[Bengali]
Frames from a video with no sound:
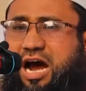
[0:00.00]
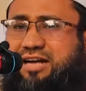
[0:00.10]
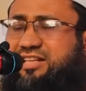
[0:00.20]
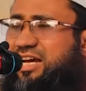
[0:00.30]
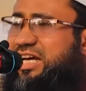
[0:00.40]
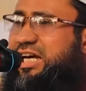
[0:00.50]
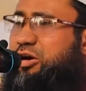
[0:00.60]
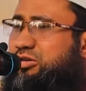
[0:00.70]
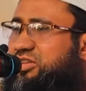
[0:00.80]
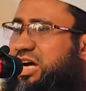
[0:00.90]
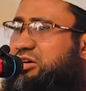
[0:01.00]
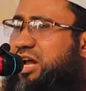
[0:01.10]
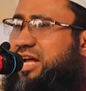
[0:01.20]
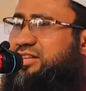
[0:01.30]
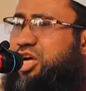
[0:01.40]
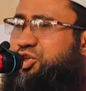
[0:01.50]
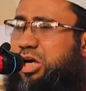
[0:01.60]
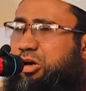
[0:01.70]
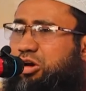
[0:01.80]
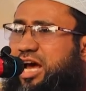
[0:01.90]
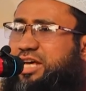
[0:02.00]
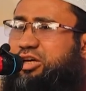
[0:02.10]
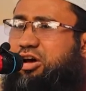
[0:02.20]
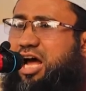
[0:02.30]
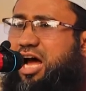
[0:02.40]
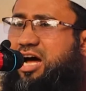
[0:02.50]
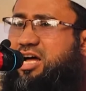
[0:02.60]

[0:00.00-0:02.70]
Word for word: আর তাকে হত্যা করা তার সঙ্গে লড়াই করা